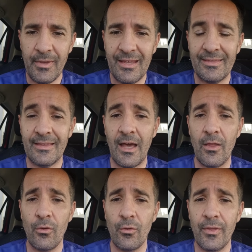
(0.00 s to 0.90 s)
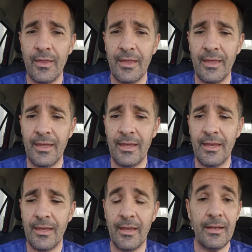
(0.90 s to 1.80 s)
mi estado
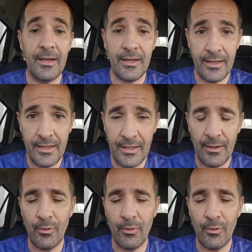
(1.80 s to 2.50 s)
de energía,